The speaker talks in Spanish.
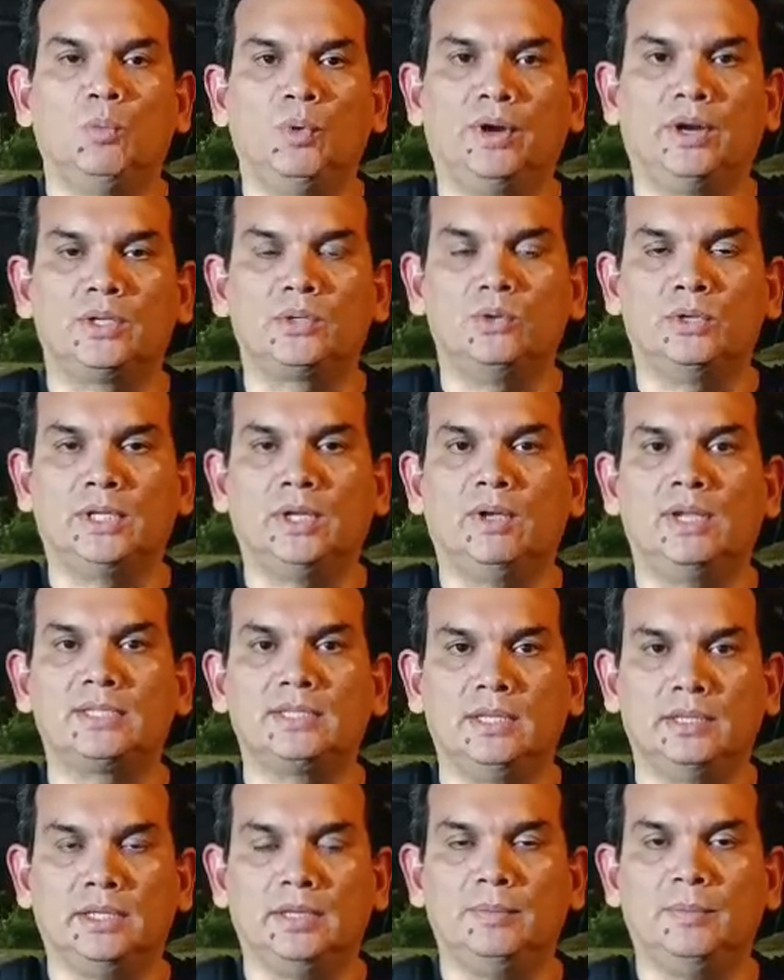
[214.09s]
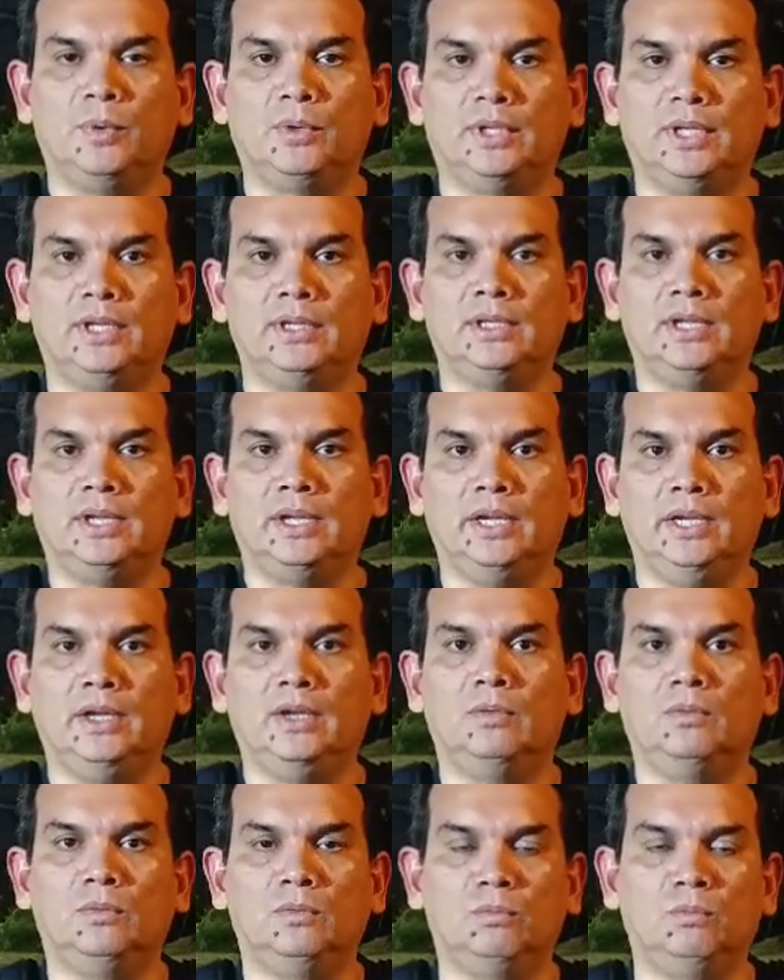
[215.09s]
pues resulta bastante importante
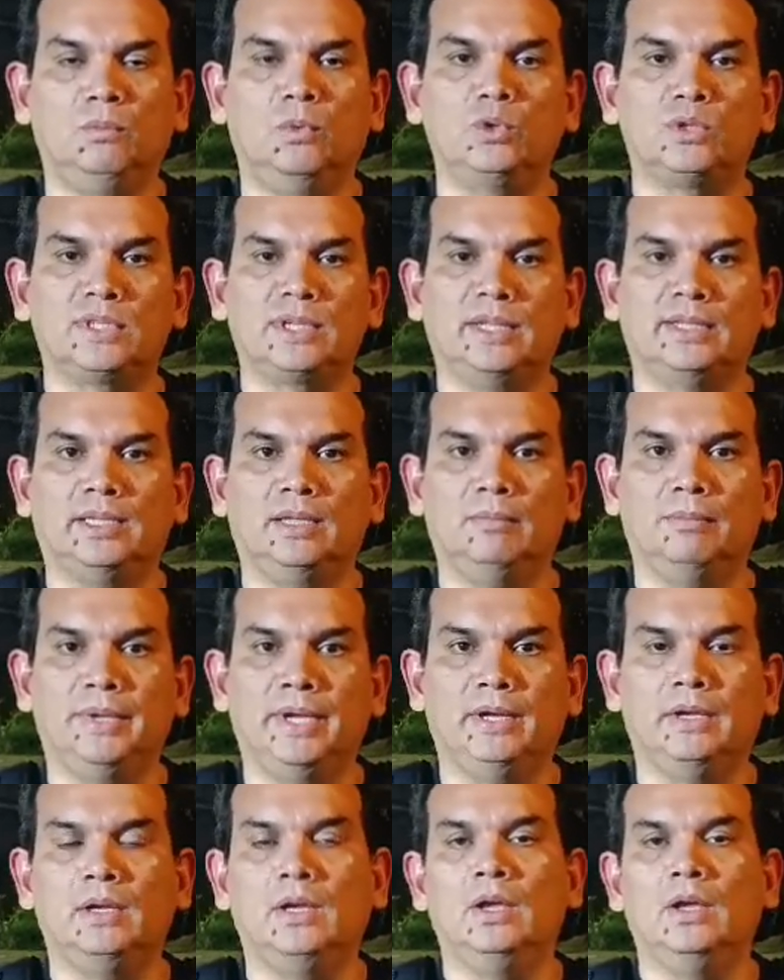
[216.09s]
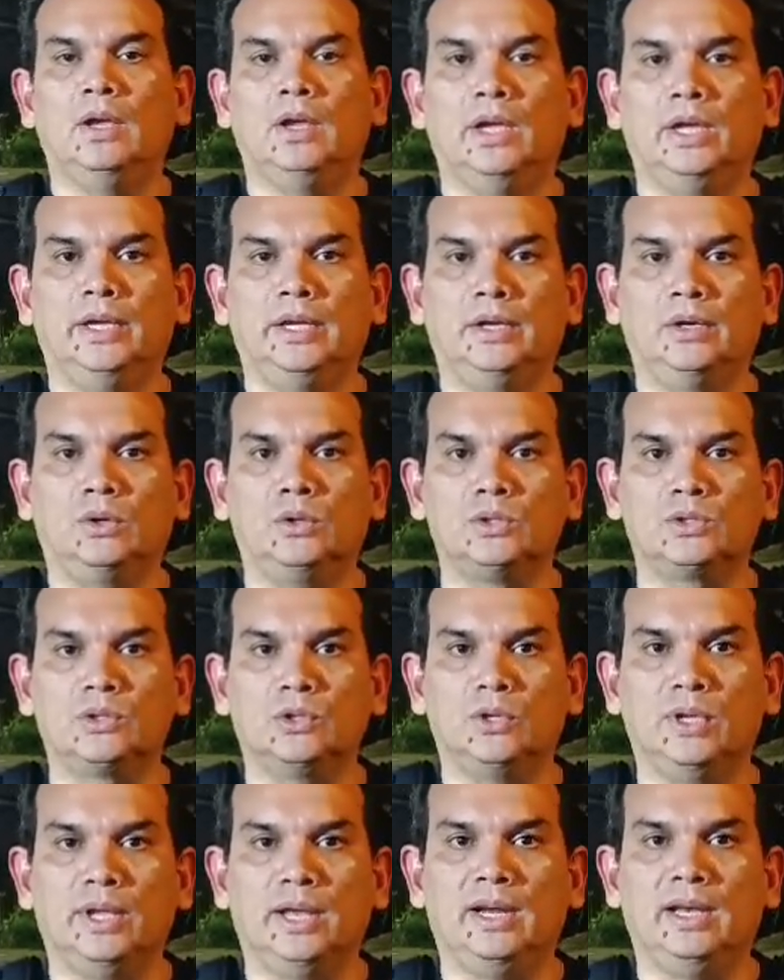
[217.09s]
y busca también eh,
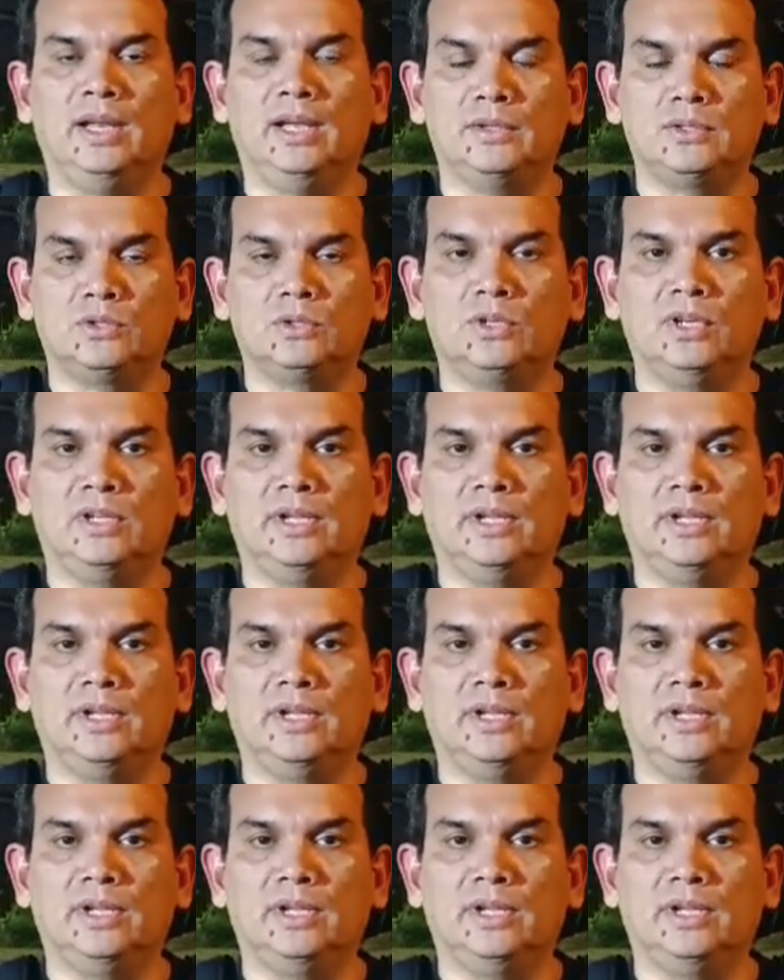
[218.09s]
consolidar la,